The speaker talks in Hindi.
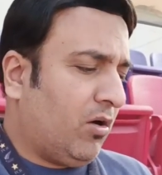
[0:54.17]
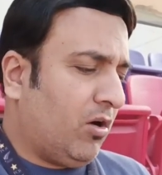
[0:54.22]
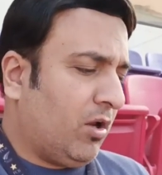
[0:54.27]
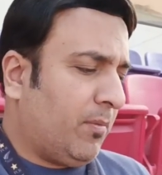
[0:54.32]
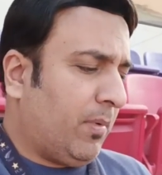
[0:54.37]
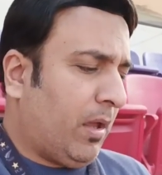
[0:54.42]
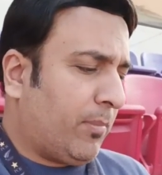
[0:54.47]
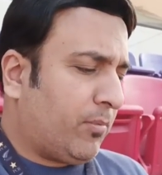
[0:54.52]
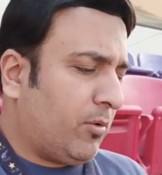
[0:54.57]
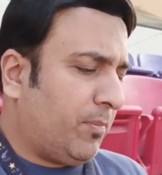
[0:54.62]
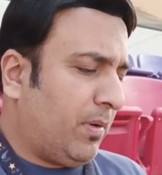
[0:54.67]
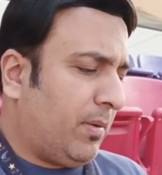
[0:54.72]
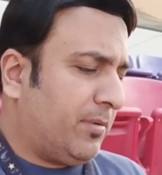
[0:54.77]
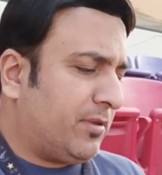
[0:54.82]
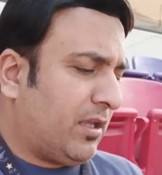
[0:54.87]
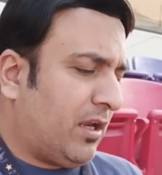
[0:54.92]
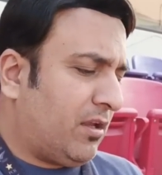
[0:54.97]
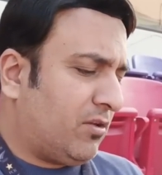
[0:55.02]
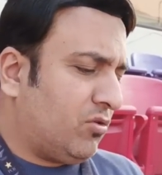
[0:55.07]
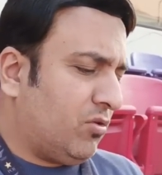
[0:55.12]
और मैं आपको फिर
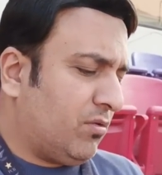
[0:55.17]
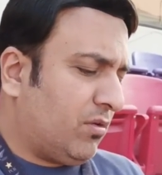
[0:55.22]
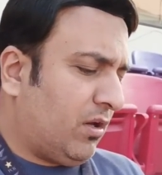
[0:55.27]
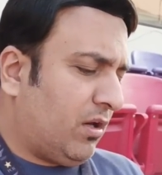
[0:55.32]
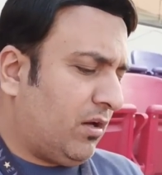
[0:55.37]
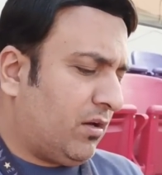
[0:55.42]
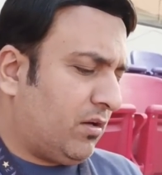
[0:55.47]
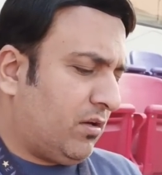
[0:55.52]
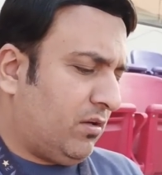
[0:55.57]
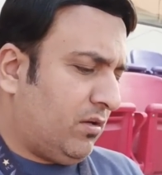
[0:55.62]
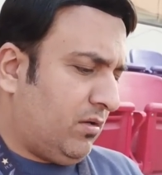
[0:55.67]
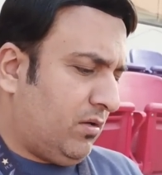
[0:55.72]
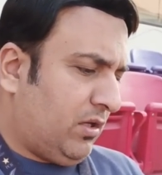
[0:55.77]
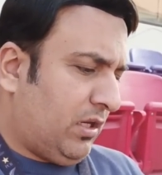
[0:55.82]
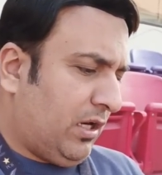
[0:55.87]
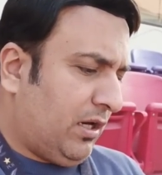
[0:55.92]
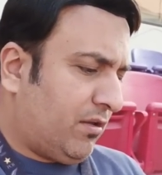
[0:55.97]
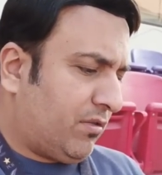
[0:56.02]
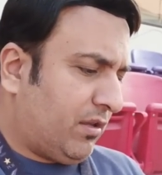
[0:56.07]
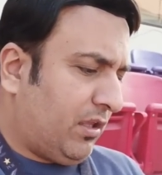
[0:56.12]
बता देता हूँ ज़रा
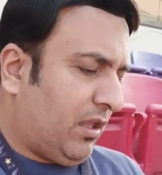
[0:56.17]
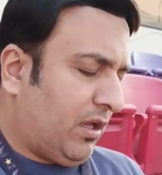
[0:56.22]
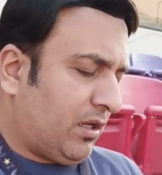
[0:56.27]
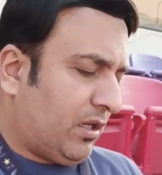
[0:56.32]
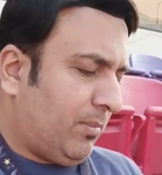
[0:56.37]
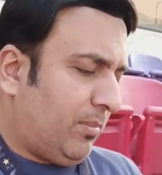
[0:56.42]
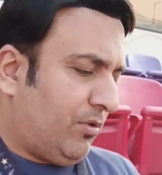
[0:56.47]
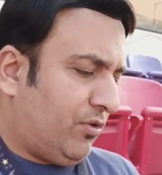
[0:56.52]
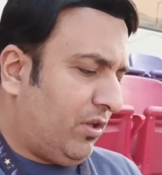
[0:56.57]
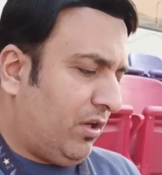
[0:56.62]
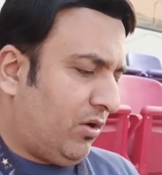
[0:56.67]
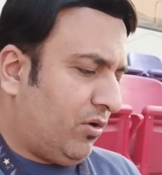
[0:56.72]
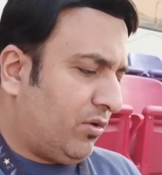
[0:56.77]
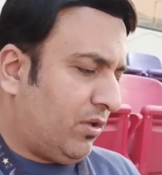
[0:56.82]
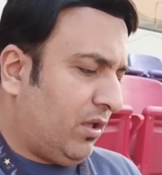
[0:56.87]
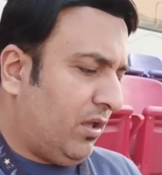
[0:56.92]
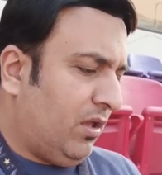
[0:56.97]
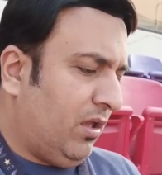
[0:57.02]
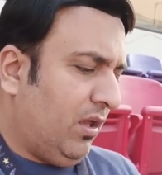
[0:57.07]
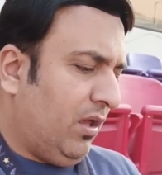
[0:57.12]
डेट्स कहीं आगे पीछे ना हो
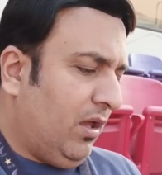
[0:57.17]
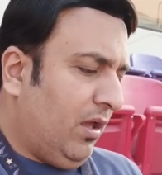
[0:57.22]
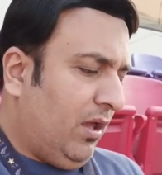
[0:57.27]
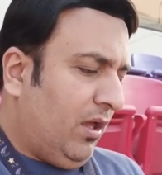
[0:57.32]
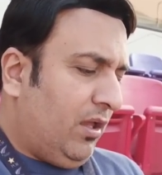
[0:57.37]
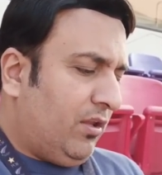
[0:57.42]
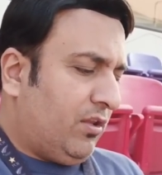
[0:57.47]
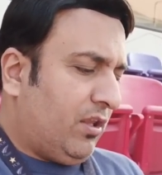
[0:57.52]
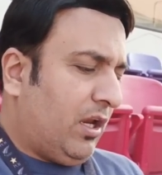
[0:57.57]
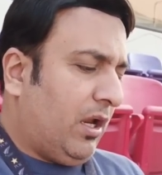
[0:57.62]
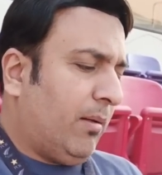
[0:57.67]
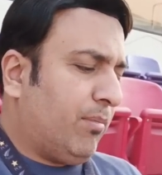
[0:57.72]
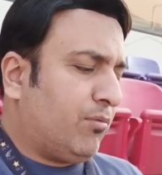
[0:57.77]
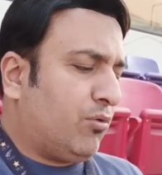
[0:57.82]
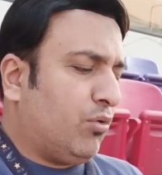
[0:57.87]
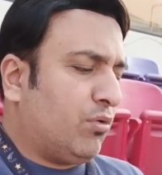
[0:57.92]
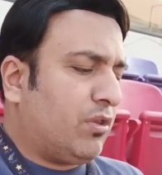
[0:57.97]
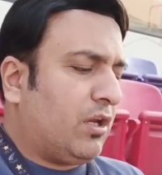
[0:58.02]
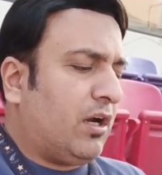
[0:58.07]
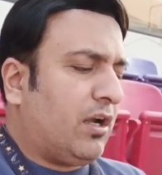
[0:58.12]
जाएँ जनाब
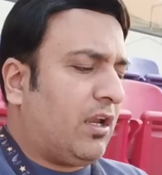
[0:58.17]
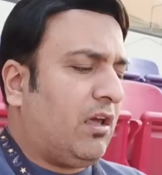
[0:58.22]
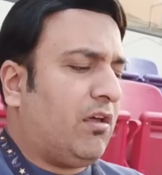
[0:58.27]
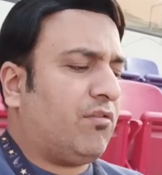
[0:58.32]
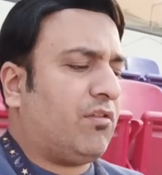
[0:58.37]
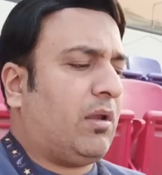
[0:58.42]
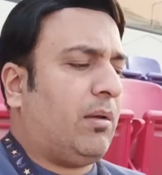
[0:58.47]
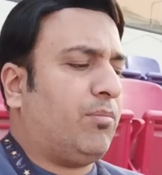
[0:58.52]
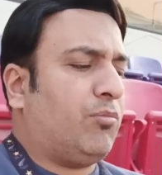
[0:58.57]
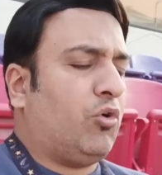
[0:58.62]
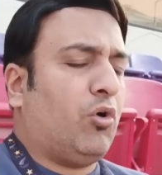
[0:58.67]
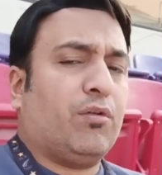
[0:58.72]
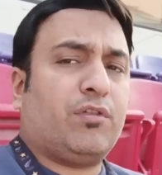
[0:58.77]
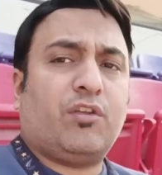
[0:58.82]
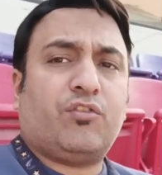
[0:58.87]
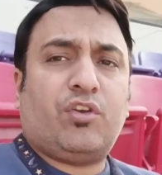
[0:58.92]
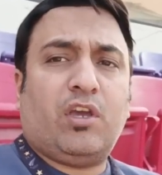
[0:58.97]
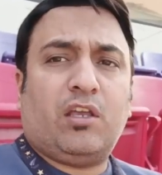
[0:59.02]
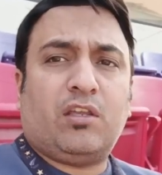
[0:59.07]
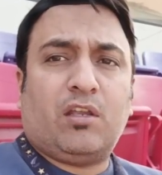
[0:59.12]
दूसरा टेस्ट अब दो
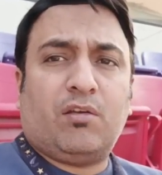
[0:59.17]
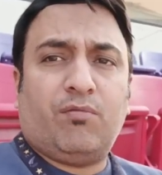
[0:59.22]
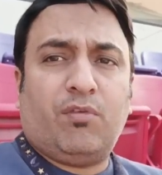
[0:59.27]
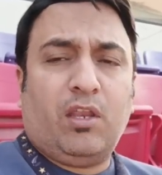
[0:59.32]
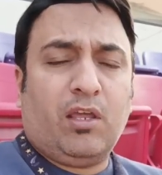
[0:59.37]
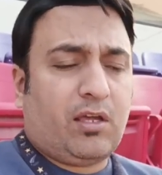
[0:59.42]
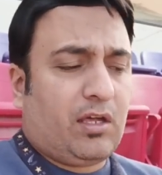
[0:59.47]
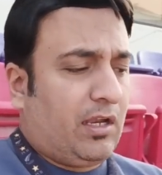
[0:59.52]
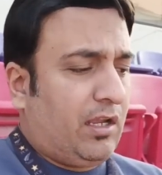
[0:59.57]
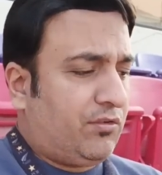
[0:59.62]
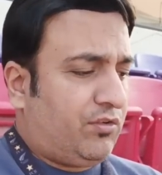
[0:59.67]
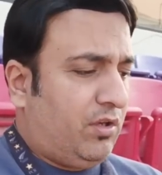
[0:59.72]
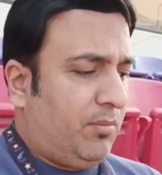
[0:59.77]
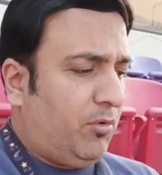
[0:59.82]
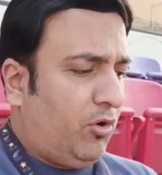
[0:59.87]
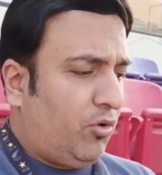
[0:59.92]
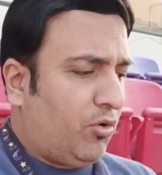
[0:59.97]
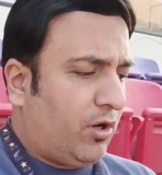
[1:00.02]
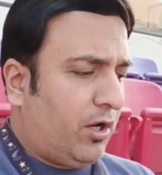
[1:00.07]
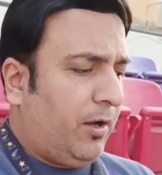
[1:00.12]
से छः जनवरी कराची
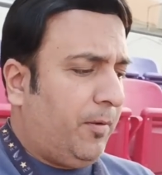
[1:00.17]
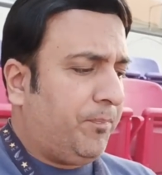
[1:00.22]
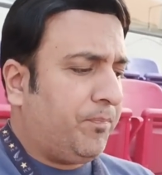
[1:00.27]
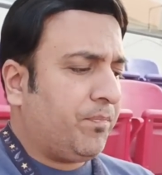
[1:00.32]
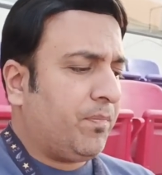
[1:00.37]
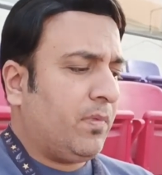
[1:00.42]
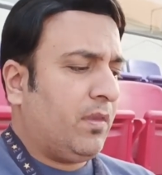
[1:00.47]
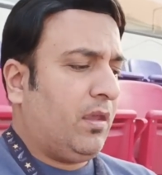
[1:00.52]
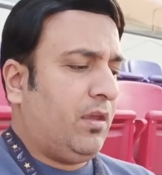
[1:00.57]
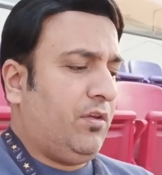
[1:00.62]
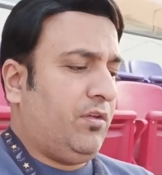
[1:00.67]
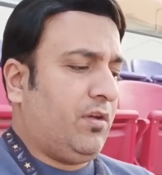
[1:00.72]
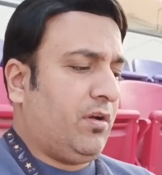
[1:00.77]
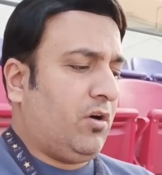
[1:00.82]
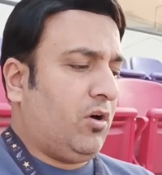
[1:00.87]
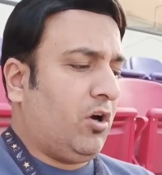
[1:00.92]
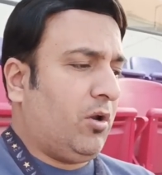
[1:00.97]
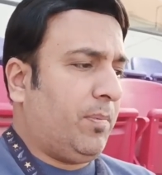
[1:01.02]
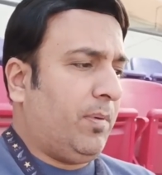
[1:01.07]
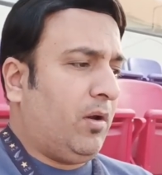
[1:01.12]
में होगा ये
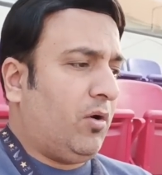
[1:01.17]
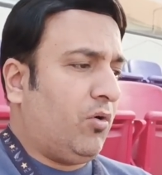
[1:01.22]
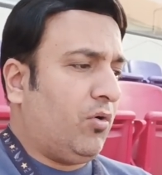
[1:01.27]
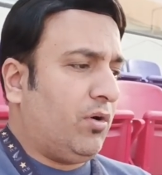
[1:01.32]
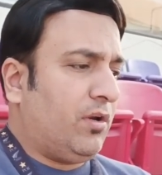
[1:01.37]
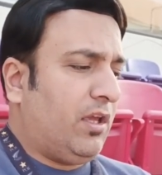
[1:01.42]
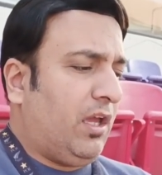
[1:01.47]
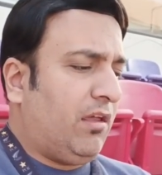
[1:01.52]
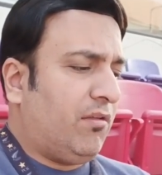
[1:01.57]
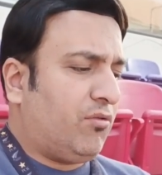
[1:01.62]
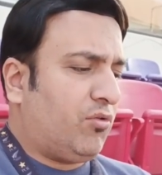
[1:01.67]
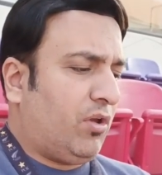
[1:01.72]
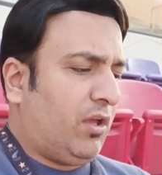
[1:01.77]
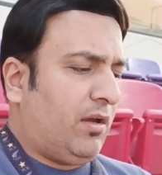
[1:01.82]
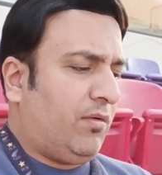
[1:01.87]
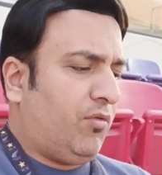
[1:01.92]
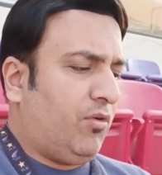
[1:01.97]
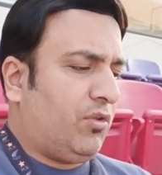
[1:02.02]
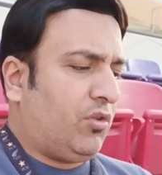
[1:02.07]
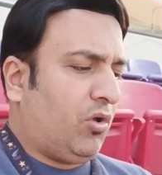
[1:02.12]
और फिर ओ जो
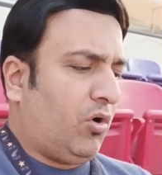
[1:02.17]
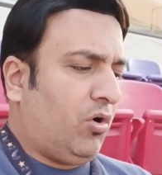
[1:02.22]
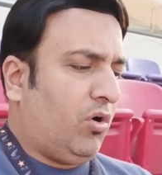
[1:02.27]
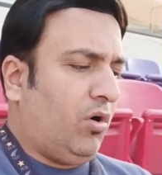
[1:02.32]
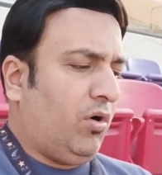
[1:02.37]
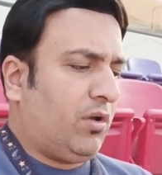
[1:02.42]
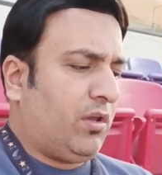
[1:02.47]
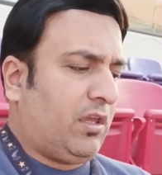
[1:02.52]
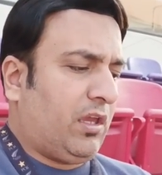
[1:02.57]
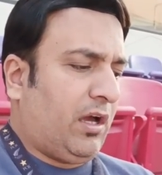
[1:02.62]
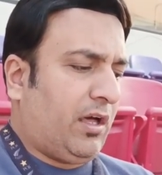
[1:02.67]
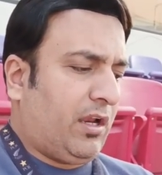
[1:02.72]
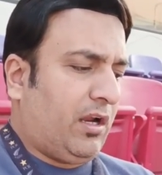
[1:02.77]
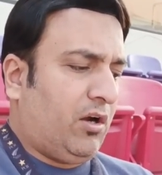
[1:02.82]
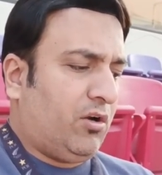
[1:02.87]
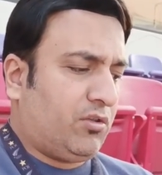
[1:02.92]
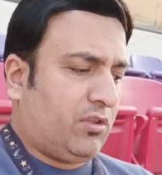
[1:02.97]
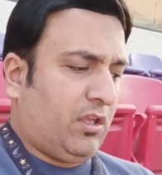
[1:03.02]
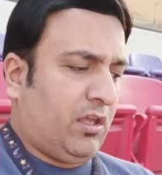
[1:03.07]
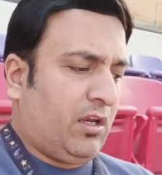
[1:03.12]
हैं वो नौ ग्यारह
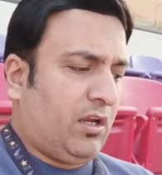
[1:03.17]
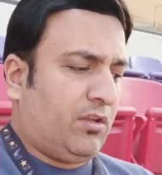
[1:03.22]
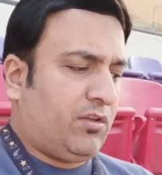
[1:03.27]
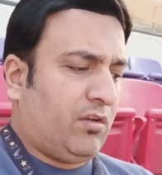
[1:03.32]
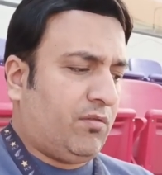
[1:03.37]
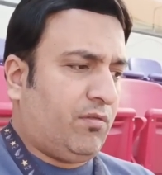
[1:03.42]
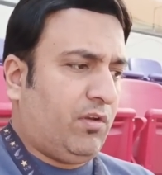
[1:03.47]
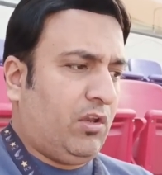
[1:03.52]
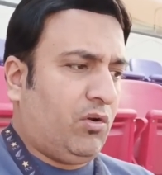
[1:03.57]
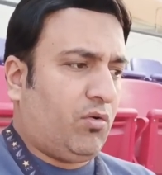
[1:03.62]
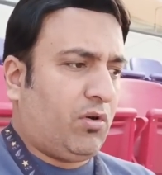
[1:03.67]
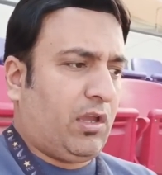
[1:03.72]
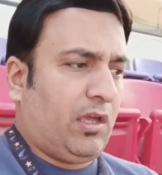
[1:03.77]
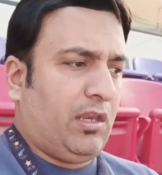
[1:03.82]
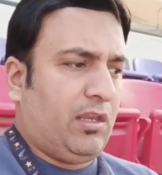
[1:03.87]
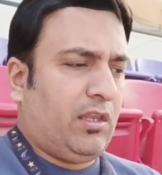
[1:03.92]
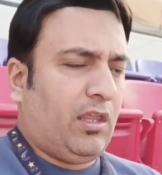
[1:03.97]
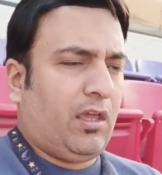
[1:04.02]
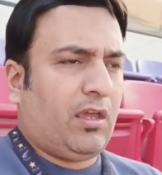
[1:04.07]
और तेरह जनवरी को खेले